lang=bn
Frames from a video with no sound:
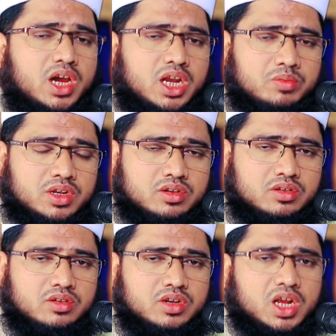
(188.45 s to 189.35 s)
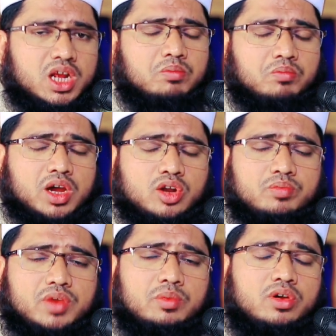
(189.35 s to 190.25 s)
আলমিন মানব
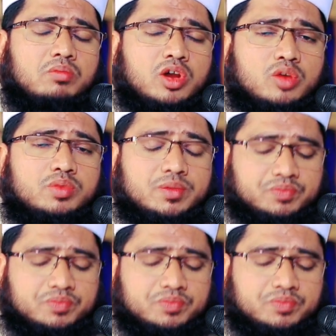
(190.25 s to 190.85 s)
এবং মানবী